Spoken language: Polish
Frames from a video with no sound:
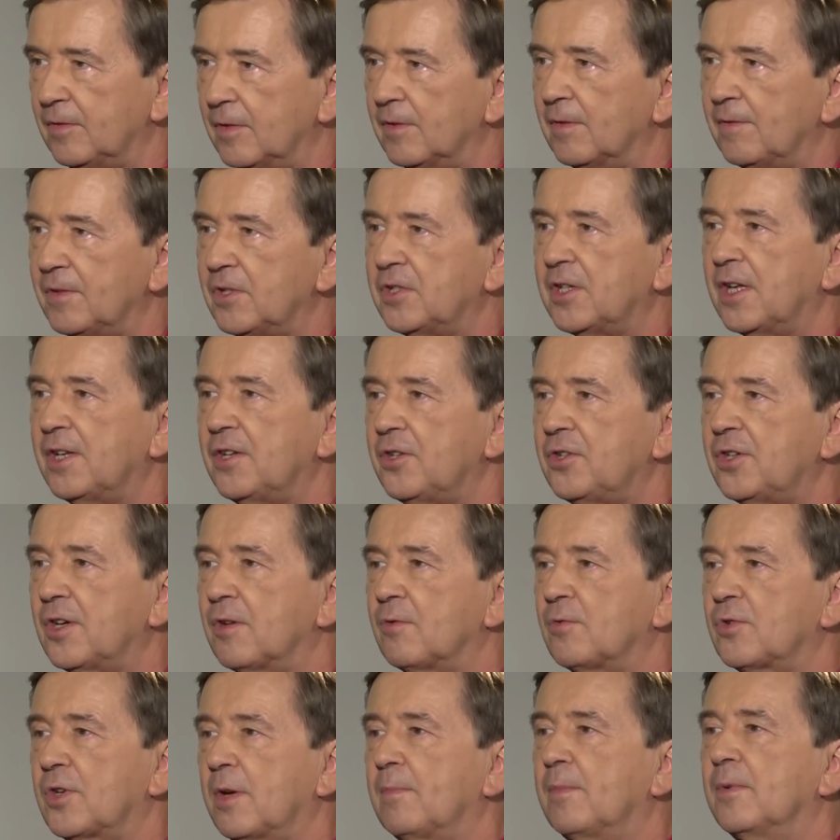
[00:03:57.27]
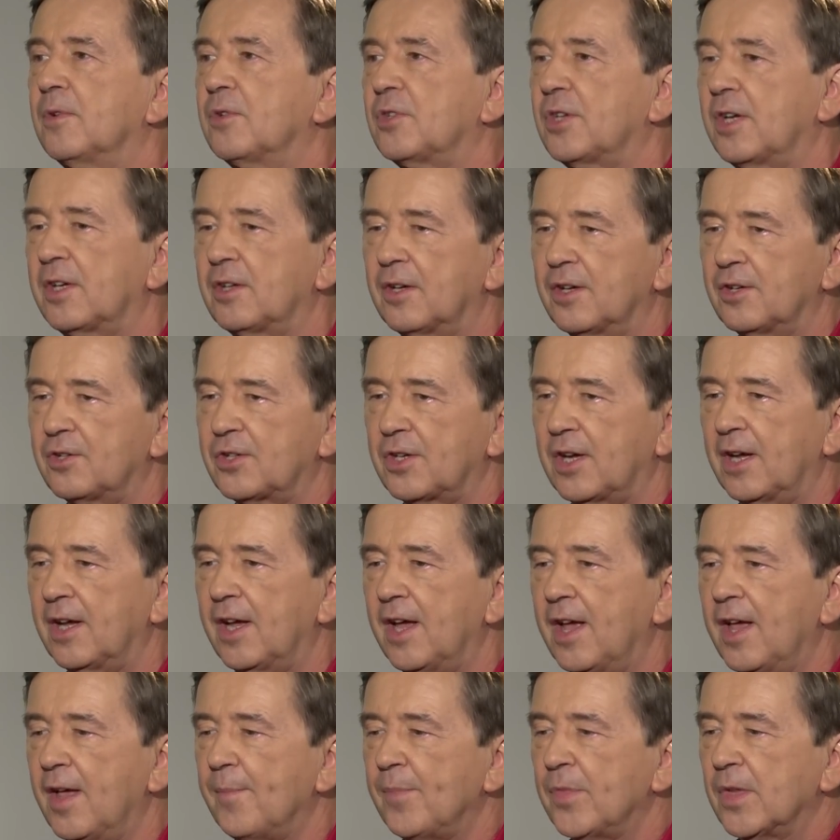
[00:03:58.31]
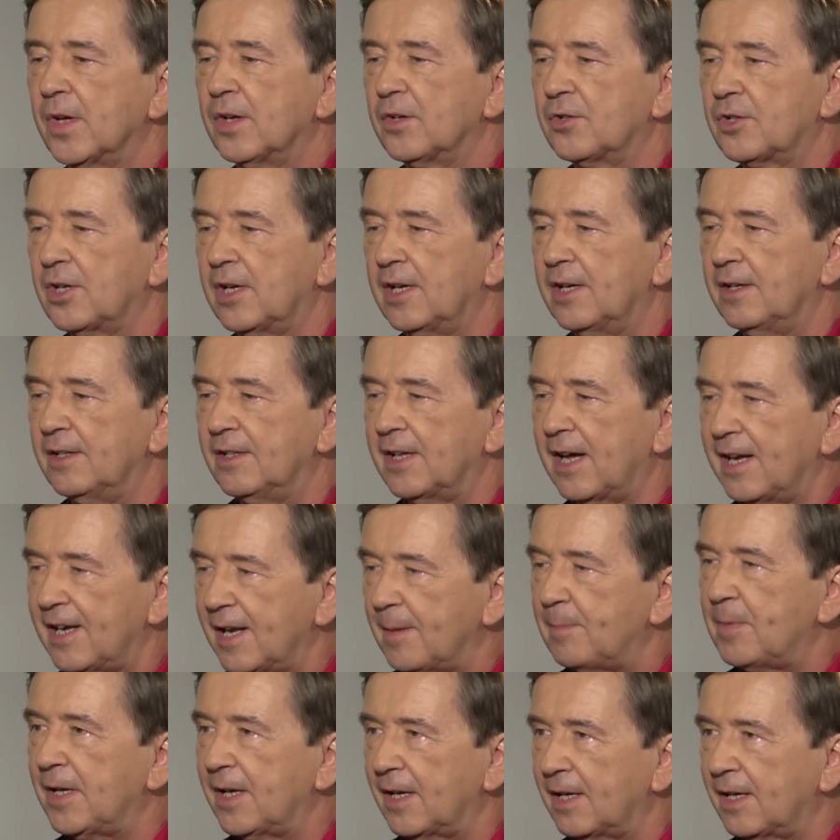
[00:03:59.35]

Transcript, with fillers: dowiedzieli się, że, że, że, że najlepiej